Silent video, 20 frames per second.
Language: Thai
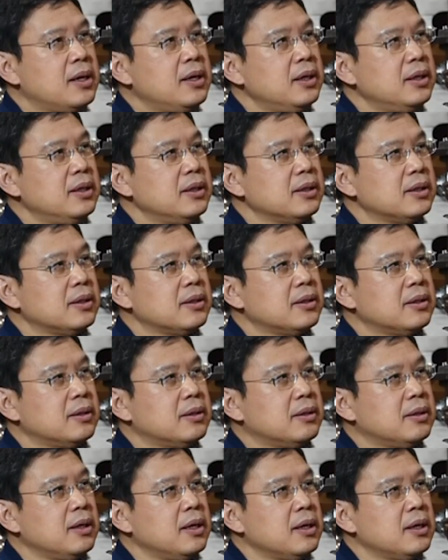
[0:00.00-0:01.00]
คือยังไง
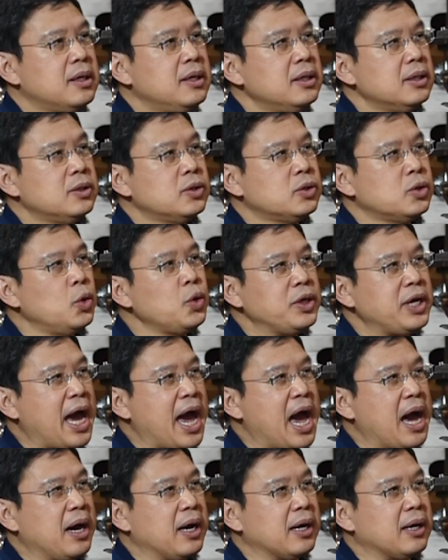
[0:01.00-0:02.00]
ครับคือทุกอ
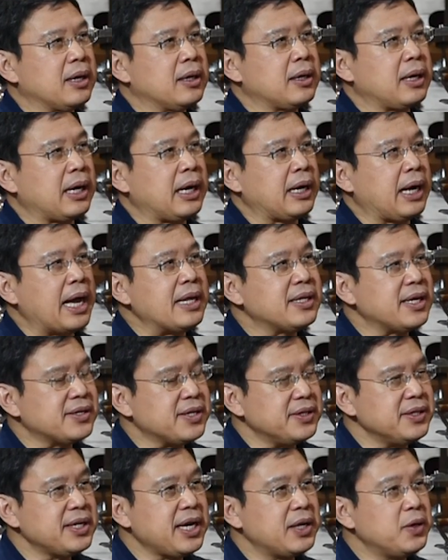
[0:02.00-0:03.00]
ย่างการตั
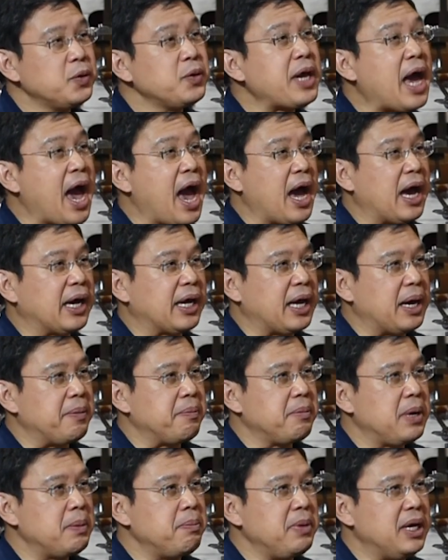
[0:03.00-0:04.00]
ดสินใจทุกอย่างเนี่ย
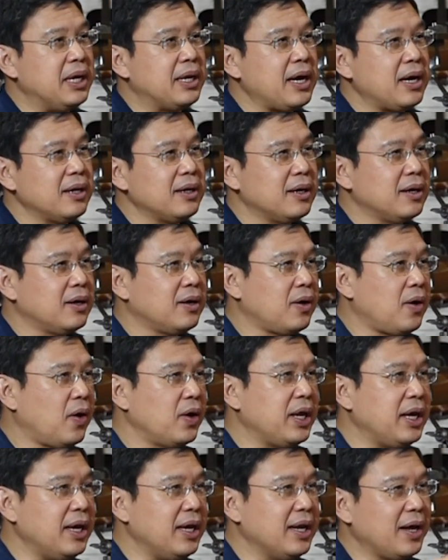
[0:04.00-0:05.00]
มันมีทั้งข้
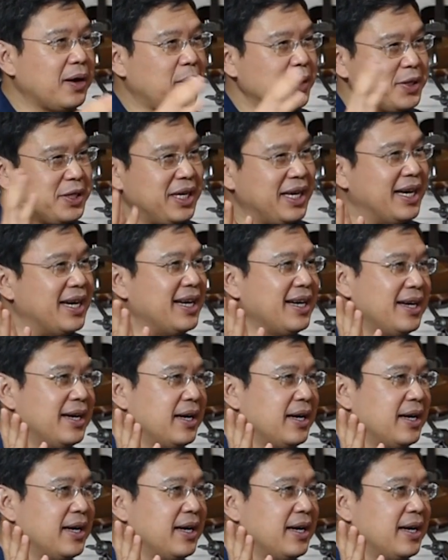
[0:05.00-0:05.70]
อดีและข้อเสีย